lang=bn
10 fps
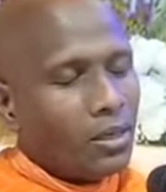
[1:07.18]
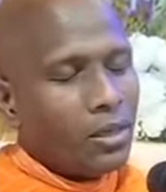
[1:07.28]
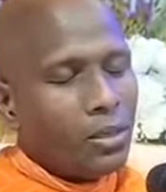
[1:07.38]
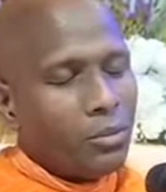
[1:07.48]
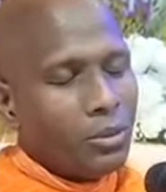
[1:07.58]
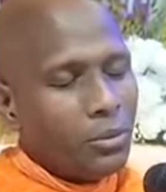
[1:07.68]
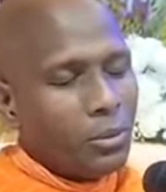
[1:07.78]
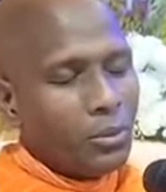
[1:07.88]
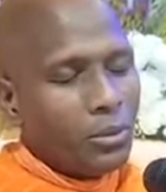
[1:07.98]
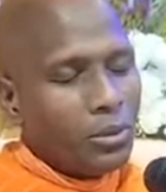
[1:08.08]
লিপি
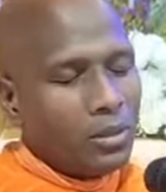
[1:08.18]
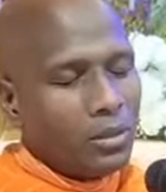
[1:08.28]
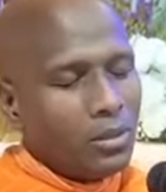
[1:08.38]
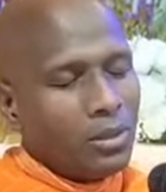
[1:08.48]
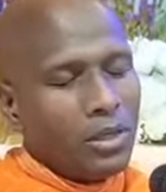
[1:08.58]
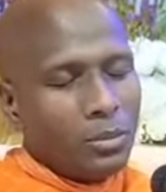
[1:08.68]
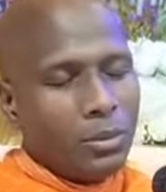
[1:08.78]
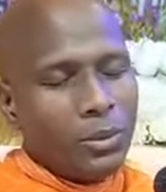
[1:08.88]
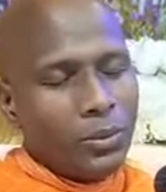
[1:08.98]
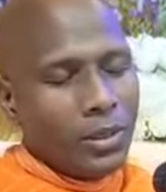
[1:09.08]
বড়ুয়া এটা লিপি
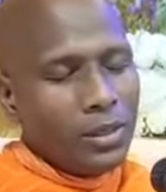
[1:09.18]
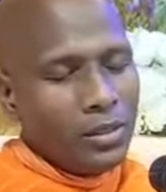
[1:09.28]
বড়ুয়া না